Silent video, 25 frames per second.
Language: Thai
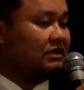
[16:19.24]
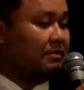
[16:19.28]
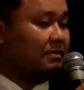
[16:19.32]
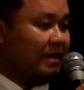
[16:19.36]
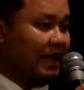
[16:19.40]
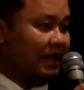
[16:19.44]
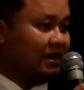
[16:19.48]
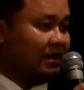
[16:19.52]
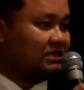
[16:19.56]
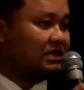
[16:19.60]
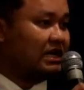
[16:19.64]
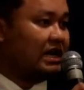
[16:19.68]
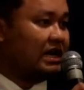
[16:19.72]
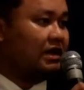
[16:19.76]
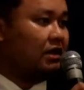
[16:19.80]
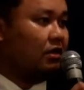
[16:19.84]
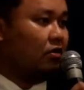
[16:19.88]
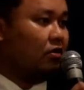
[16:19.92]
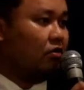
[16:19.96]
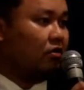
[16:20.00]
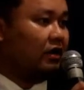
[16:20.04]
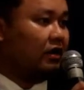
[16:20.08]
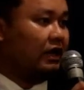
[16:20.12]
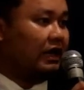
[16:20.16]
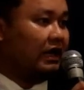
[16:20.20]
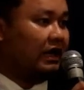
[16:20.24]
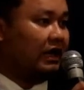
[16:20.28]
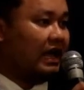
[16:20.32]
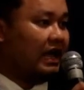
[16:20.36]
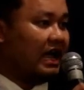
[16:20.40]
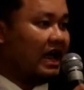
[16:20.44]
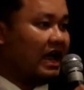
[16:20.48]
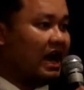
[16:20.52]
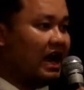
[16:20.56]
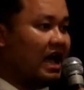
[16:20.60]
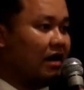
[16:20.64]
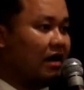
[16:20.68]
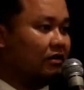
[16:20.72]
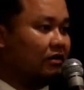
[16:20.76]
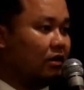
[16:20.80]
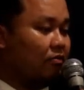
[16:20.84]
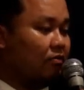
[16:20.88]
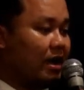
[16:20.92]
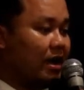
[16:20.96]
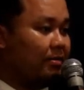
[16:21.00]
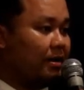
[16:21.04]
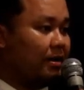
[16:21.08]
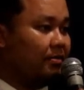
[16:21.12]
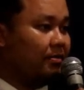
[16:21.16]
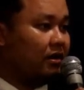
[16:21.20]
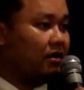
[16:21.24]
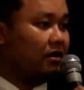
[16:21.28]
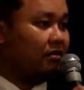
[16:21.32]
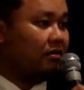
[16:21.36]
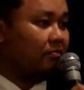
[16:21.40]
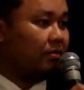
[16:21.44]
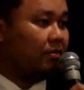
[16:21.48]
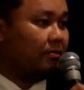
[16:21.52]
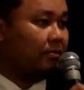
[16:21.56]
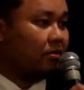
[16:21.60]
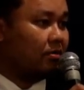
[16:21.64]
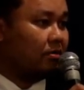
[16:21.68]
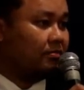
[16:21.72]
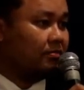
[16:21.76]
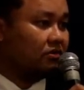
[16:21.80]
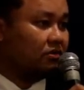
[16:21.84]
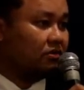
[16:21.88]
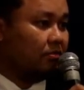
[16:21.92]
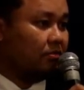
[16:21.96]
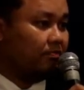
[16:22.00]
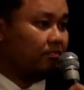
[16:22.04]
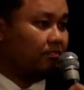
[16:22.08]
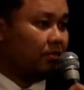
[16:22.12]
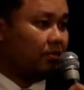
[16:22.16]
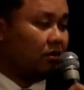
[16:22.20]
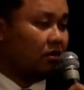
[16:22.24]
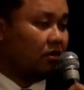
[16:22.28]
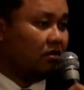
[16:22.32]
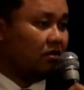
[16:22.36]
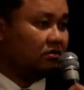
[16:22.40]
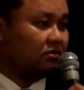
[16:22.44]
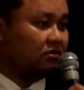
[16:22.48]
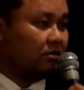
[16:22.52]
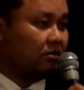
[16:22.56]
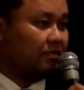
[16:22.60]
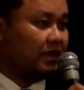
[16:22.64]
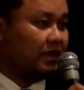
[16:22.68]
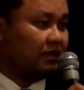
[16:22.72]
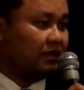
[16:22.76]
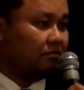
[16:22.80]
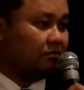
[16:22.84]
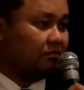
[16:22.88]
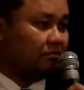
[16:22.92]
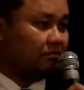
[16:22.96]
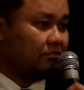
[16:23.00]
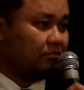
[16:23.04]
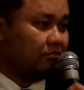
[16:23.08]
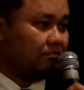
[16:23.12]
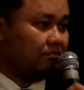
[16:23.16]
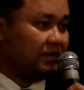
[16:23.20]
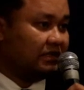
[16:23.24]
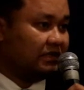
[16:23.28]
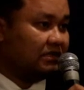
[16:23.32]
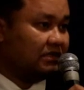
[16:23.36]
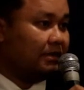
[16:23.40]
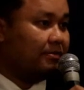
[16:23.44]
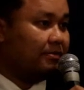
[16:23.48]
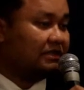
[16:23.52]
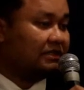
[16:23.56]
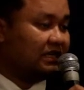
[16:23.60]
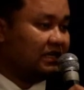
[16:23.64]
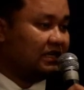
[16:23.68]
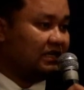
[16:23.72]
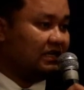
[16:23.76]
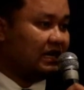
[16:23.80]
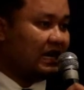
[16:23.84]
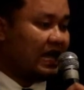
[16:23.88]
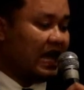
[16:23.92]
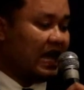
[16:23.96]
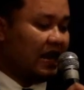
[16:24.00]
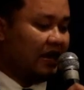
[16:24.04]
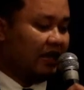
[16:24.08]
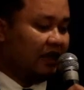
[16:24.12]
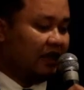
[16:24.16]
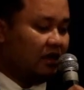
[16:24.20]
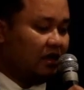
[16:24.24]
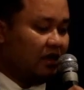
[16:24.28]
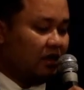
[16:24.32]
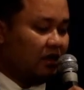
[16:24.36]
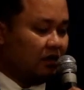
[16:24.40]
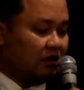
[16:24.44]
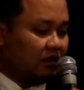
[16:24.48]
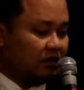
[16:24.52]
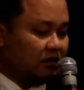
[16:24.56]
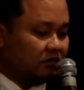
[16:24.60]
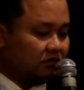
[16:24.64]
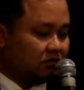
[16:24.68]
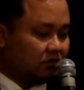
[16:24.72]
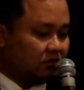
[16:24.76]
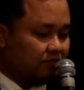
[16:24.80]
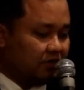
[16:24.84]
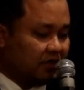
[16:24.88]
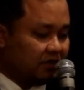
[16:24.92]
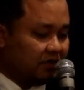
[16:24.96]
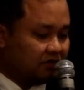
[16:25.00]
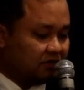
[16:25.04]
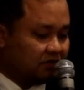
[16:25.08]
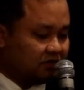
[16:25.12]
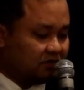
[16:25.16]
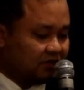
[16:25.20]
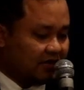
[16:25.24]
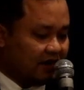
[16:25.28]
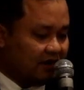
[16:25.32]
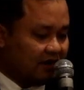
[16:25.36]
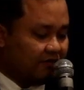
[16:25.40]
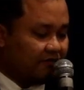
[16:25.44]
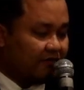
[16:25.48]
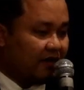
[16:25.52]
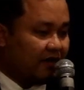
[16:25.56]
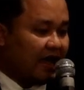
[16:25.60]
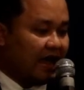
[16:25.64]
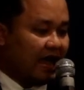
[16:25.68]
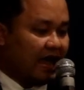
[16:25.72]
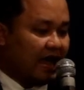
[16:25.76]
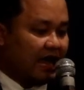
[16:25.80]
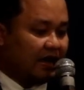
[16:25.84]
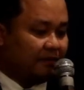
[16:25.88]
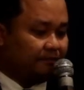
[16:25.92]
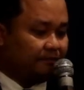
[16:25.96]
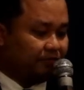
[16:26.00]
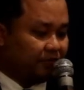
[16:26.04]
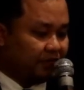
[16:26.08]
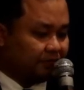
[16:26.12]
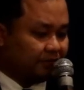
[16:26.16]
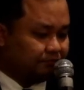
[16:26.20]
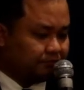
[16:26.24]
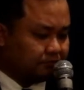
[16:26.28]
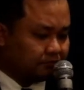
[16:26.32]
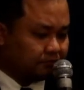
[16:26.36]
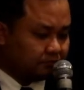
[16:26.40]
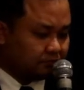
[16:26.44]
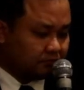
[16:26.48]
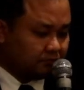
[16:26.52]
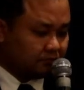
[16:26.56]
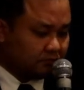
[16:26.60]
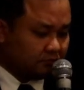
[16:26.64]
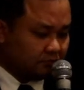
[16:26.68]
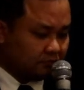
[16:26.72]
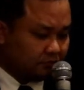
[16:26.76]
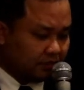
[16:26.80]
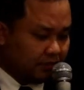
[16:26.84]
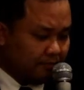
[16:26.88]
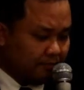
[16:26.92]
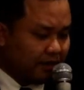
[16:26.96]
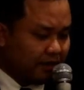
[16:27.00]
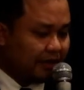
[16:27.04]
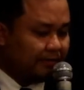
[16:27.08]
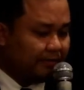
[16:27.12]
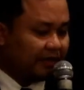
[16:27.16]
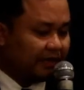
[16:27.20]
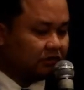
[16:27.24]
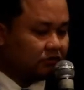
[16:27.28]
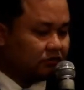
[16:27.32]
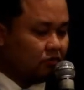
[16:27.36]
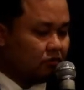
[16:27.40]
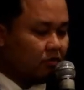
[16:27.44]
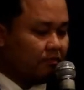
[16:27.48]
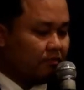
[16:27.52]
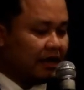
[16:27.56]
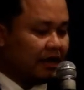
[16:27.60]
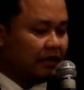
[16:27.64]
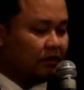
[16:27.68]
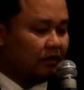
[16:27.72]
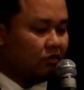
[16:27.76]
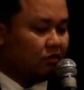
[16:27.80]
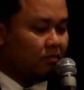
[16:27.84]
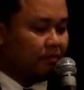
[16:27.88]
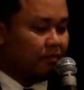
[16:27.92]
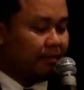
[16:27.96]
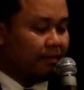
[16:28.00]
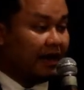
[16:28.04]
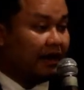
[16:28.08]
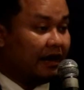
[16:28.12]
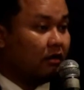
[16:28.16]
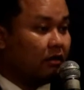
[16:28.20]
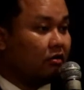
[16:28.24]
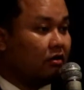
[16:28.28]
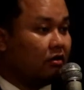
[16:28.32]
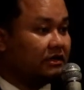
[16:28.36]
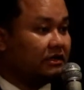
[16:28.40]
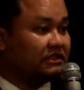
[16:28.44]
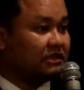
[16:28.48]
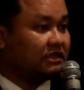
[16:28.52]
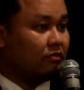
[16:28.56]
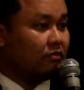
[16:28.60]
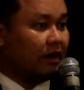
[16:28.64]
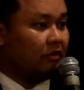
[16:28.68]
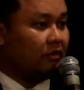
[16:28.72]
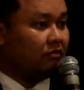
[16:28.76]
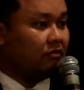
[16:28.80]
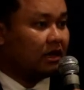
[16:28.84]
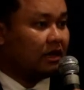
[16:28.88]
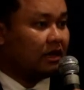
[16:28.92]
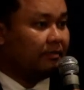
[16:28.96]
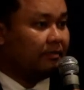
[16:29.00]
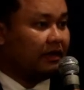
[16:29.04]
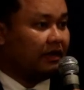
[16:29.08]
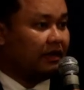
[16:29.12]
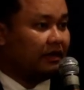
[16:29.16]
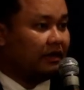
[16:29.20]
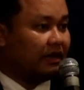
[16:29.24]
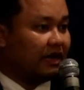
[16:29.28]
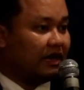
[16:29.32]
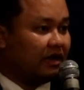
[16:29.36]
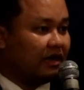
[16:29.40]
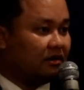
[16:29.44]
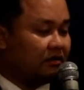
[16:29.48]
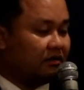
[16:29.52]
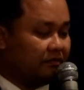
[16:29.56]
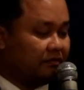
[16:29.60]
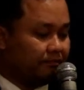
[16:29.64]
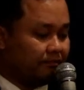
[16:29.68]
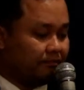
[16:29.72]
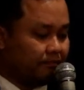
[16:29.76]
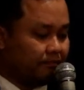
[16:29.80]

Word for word: สมัยรัชกาลที่6เนี่ยคราวถวายพระเพลิงพระบรมศพของสมเด็จพระศรีพัชรินทราเนี่ยสมเด็จเจ้าฟ้าบริพัตรสุขุมพันธ์กรมพระนครสวรรค์วรพินิท่าน